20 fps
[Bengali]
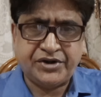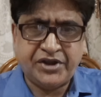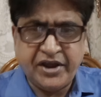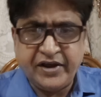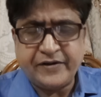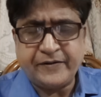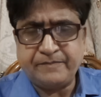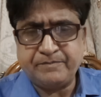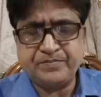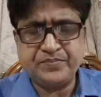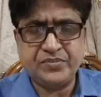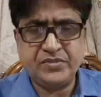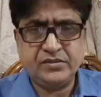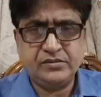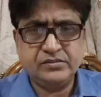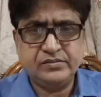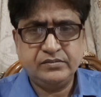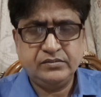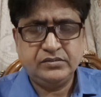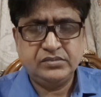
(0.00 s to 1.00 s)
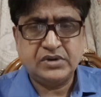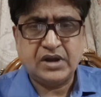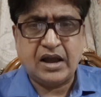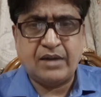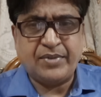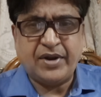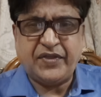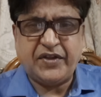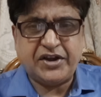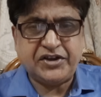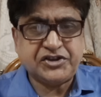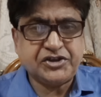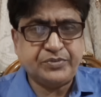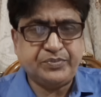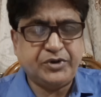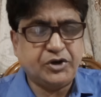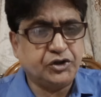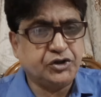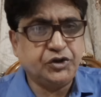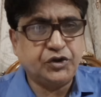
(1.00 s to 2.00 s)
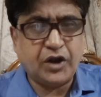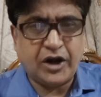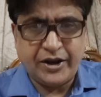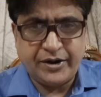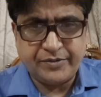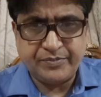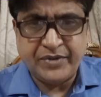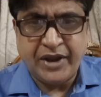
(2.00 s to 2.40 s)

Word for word: ঠিক আমরা দেখেছি বিরোধী দলের